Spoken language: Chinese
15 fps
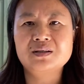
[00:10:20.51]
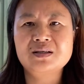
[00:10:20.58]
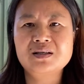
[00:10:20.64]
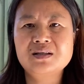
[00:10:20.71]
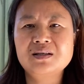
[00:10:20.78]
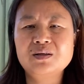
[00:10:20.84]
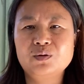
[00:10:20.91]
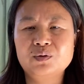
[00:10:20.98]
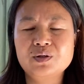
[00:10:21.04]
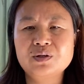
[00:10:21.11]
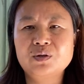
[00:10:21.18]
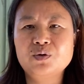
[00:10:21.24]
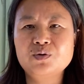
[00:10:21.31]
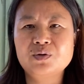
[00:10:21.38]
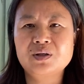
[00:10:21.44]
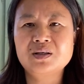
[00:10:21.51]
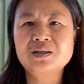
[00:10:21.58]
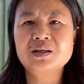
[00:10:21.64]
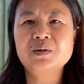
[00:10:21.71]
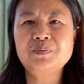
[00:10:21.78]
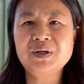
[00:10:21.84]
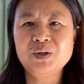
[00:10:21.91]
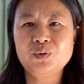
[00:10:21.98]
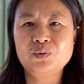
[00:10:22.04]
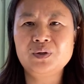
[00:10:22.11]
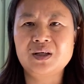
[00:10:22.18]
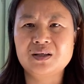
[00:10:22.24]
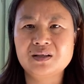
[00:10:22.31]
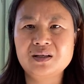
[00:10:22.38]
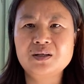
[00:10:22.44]
其实有的时候觉得这个病毒
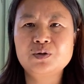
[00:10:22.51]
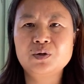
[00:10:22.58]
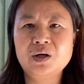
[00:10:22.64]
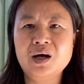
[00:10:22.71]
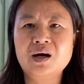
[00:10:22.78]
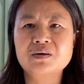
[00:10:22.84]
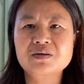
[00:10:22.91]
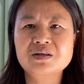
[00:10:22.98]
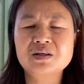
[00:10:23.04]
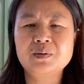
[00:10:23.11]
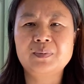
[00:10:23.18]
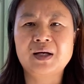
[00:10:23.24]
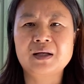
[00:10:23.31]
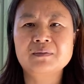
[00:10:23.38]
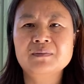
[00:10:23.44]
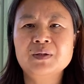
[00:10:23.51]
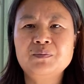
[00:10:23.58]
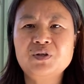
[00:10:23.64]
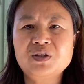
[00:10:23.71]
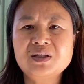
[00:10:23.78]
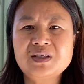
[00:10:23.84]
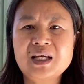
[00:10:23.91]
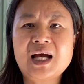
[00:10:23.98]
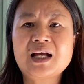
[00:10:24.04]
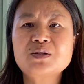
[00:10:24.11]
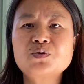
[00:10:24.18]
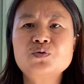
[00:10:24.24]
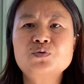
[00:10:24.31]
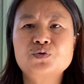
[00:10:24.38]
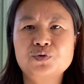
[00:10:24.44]
也是一种好事吧，毕竟加
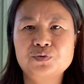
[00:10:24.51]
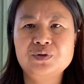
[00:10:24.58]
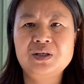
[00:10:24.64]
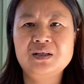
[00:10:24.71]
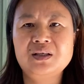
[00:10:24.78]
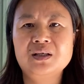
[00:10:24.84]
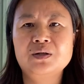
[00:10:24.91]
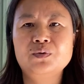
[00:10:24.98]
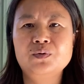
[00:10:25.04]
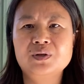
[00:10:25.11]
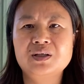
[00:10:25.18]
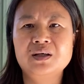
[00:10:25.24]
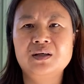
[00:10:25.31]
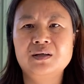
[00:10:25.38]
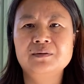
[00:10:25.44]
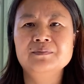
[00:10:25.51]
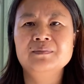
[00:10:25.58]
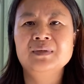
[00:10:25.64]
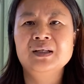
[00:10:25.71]
速出清这个过程，